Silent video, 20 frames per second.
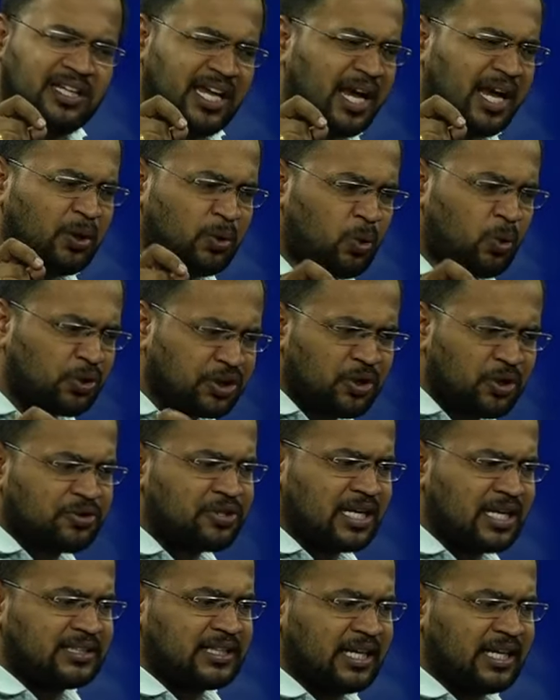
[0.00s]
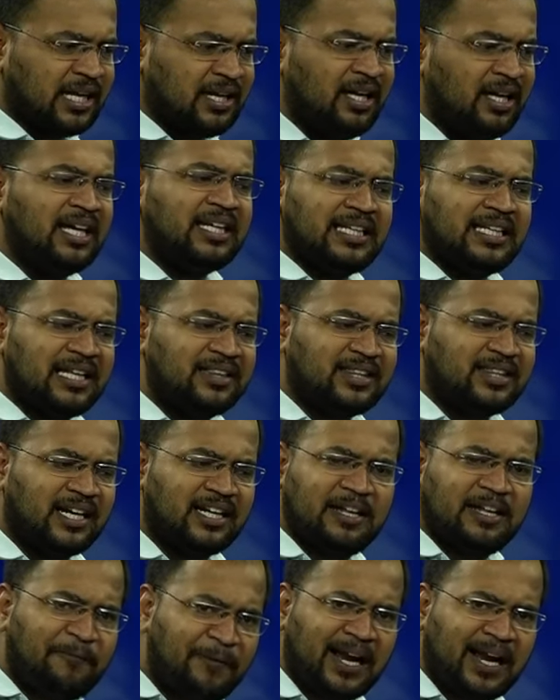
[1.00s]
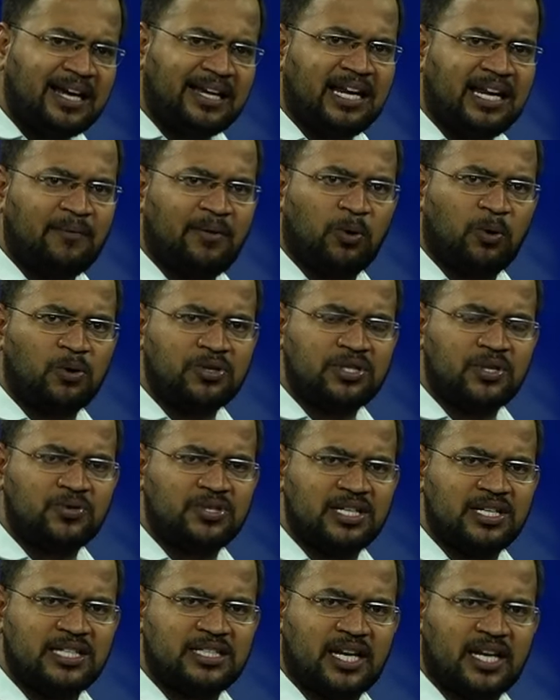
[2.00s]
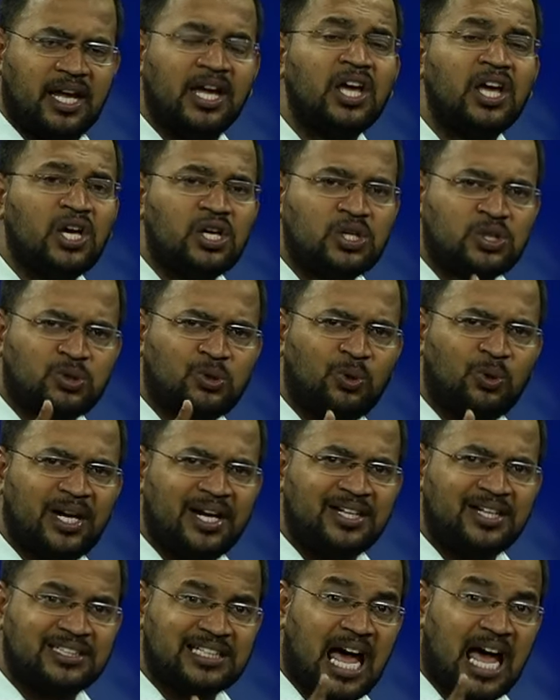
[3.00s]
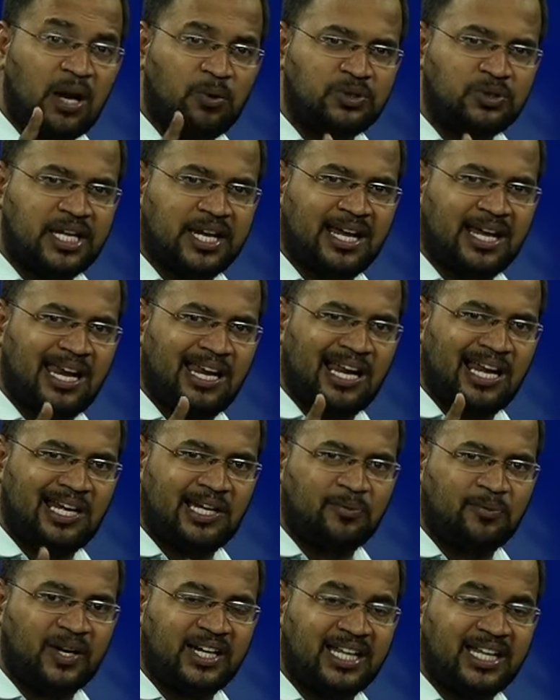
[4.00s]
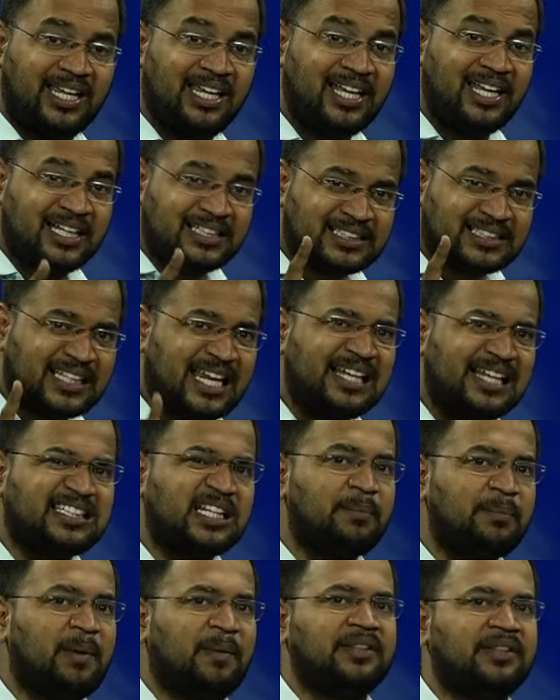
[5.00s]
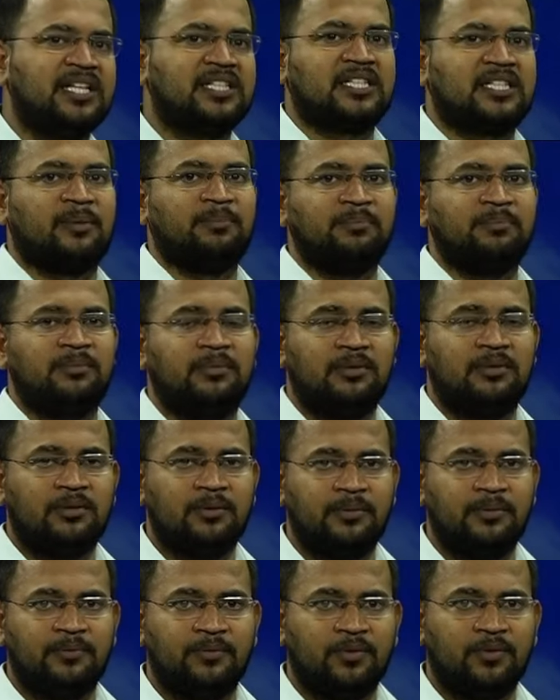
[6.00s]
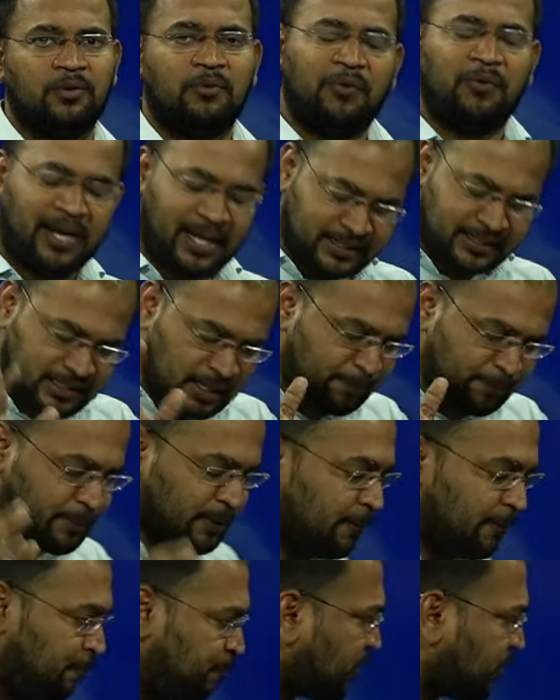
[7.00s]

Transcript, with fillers: ఏ క్వశ్చన్ వచ్చినా సరే ఎంత డిఫికల్టీ లెవెల్ క్వశ్చన్ వచ్చినా సరే స్టూడెంట్ సాల్వ్ చేయగలిగినటువంటి స్కిల్స్ని మేము అందిస్తాం ఫర్ ఎగ్జాంపుల్